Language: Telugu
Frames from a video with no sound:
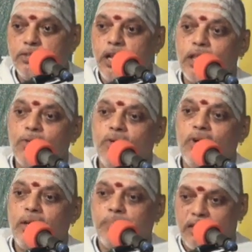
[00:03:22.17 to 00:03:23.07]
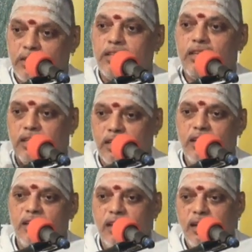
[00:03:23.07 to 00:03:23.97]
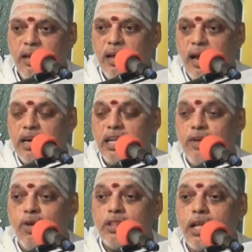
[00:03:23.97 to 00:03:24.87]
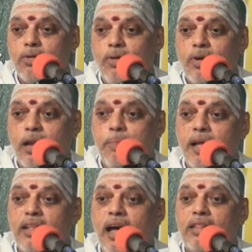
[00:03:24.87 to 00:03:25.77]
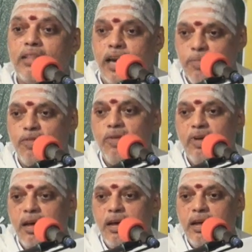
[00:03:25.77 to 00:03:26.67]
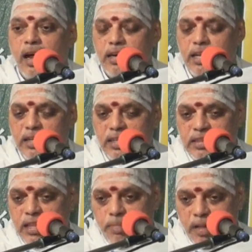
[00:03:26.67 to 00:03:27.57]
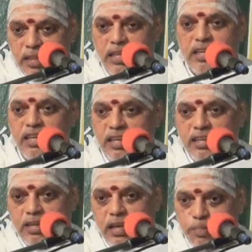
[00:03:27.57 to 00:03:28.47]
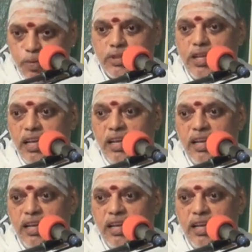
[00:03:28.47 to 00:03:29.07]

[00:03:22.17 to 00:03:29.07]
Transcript: శతకోటి పత్తి అని అంటే వంద కోట్ల పదాతి దళం అంటే ఇంతమంది చనిపోతే